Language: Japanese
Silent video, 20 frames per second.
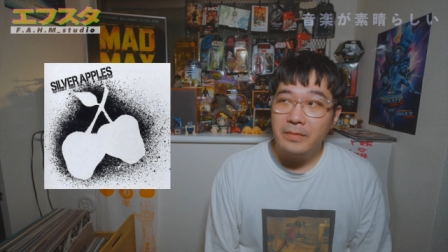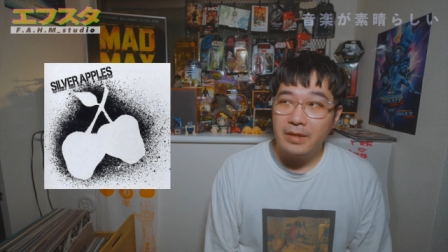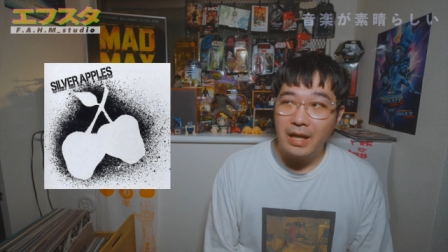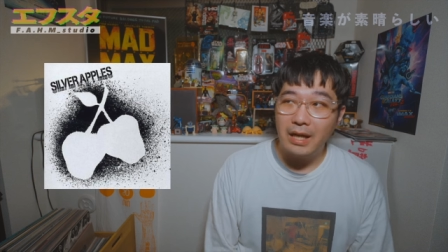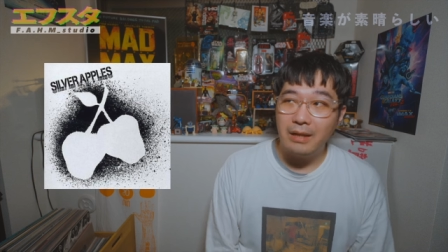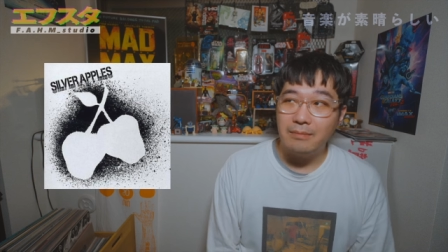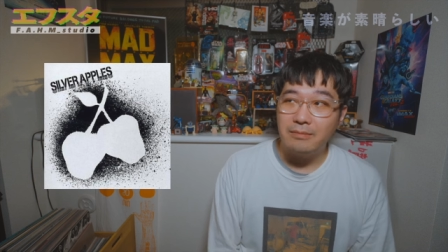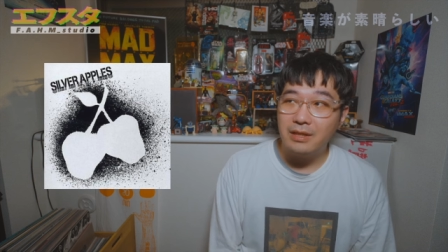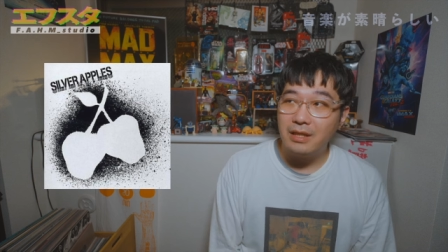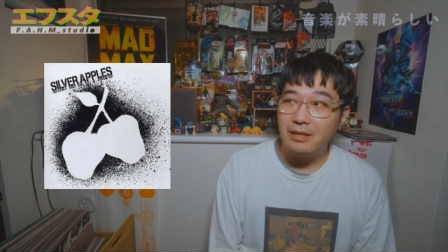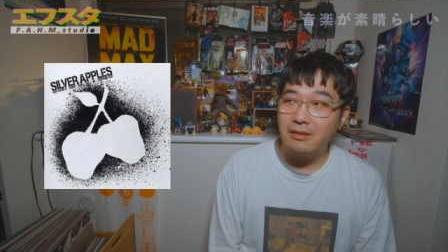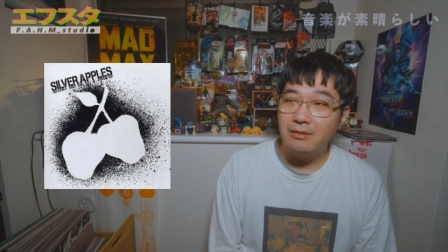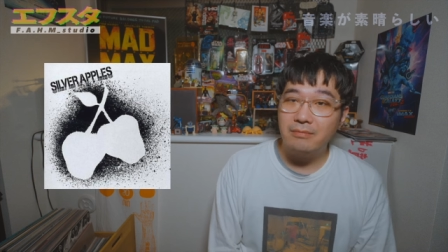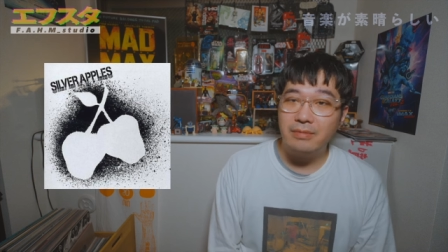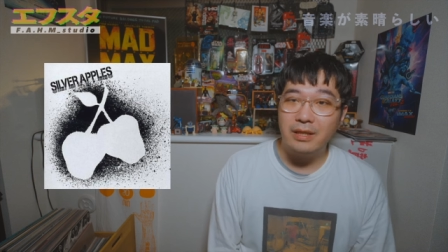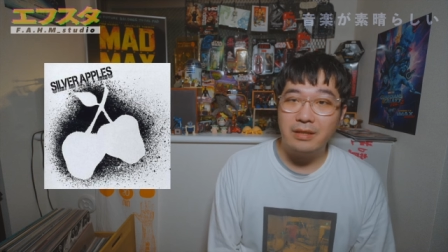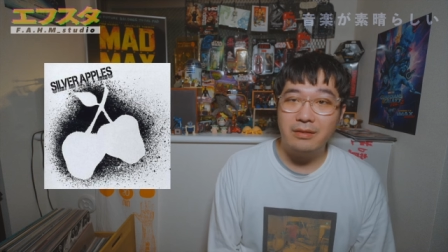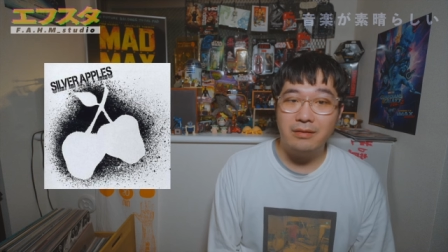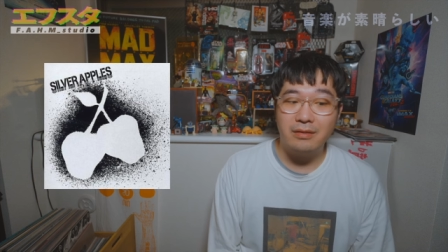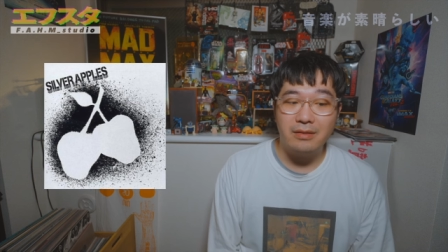はい、昔の
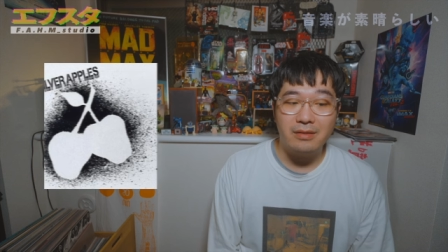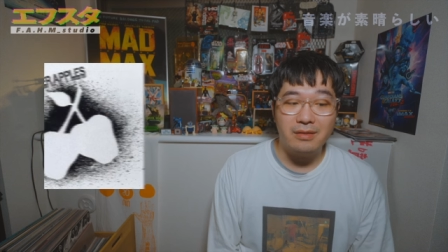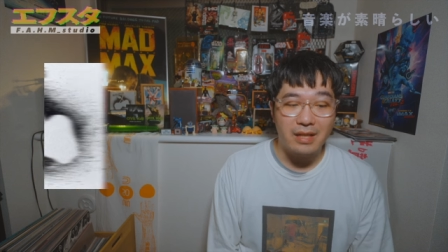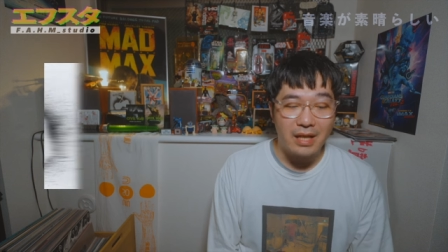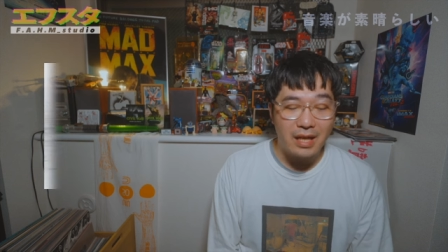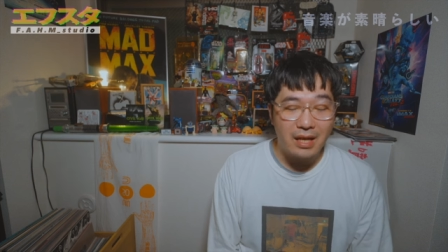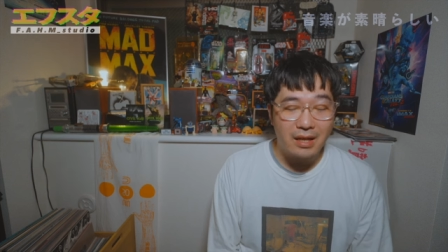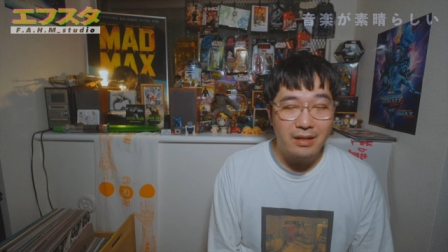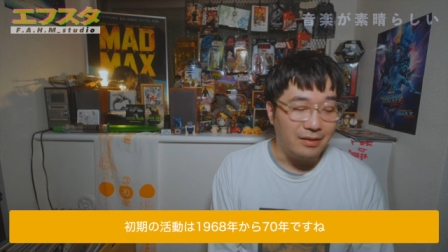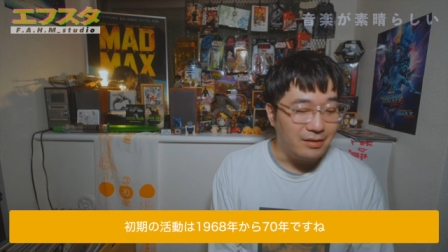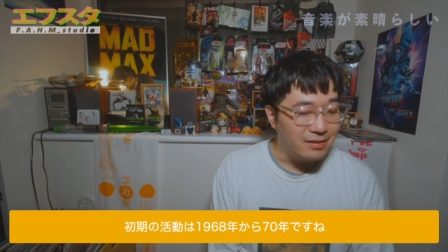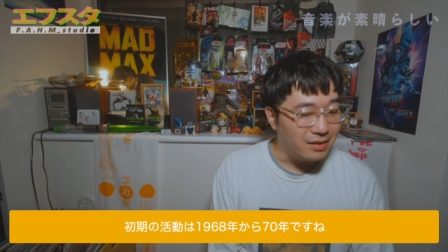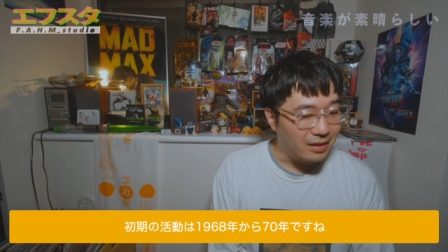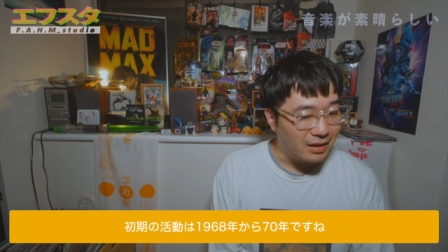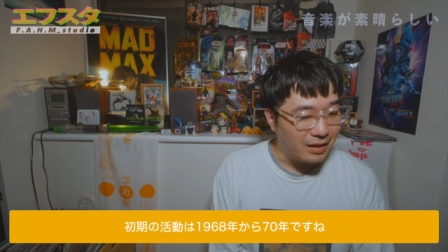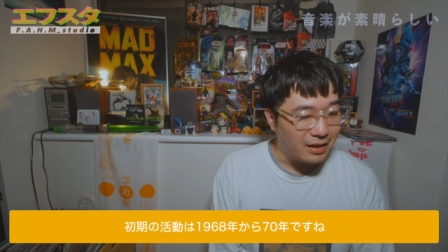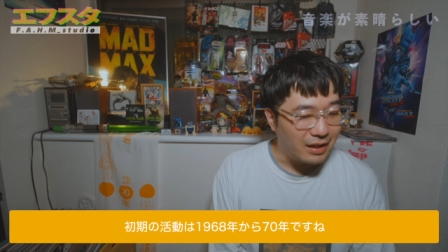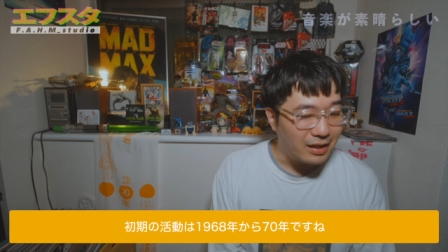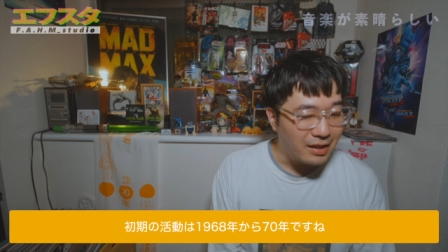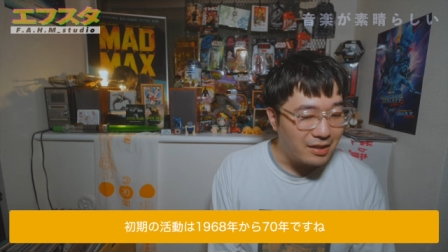バンドですね。いつだっ
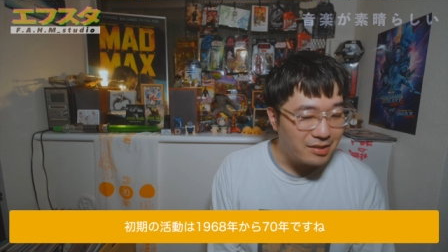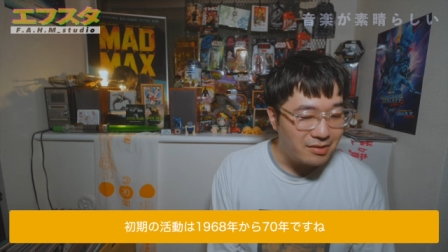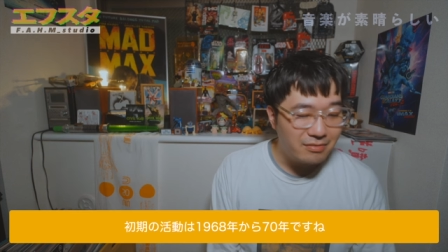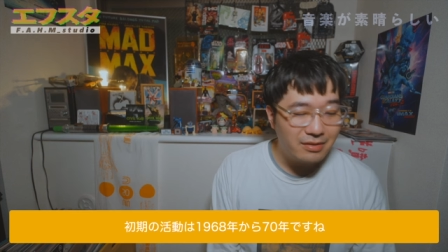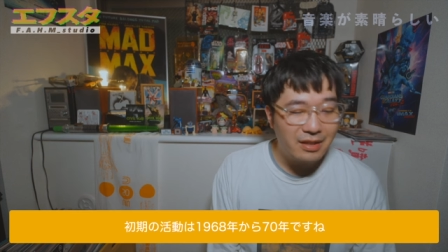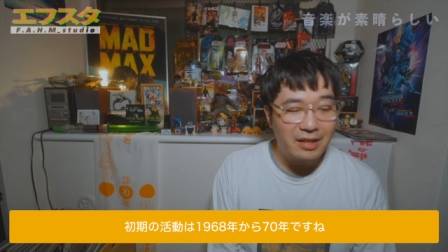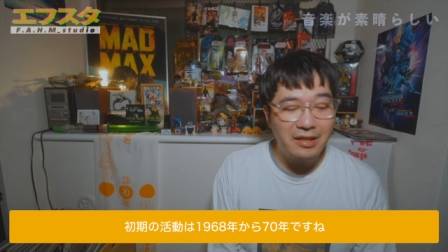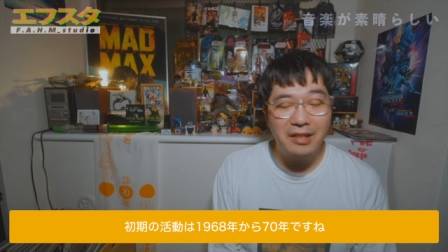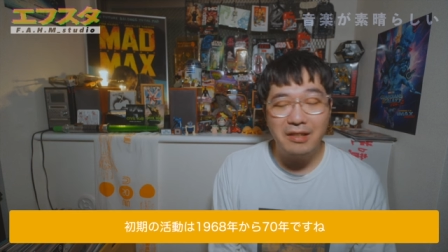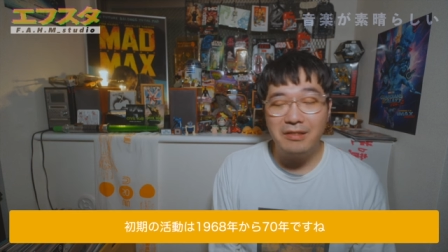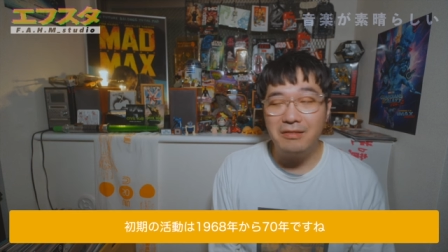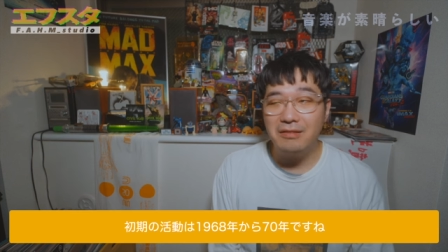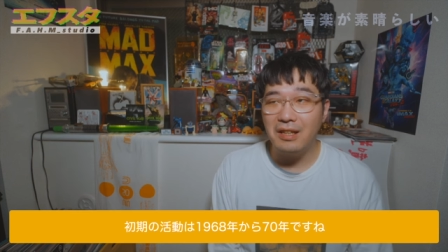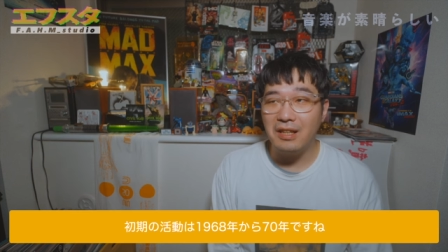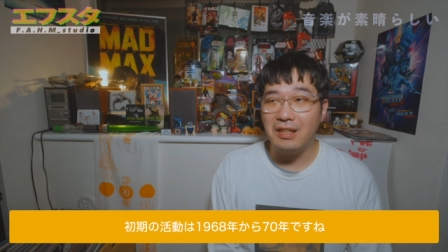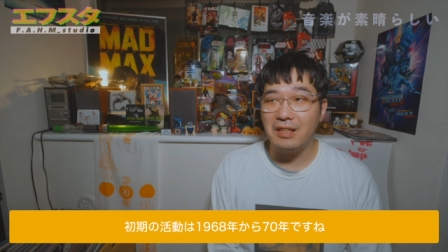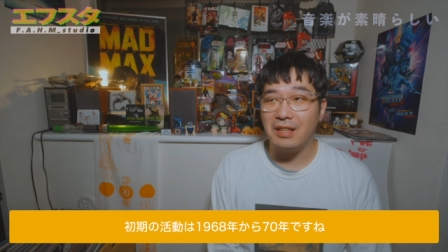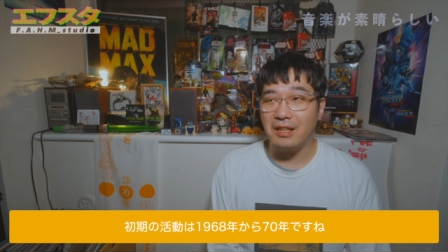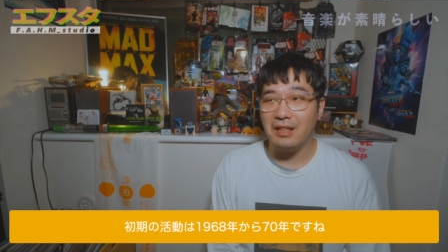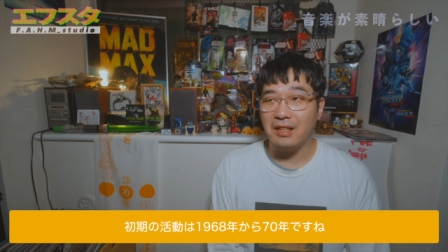け ?70 年代ぐ
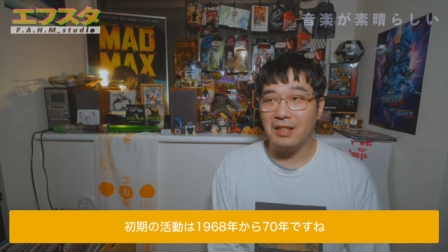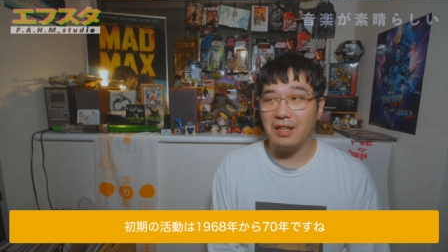らいだっ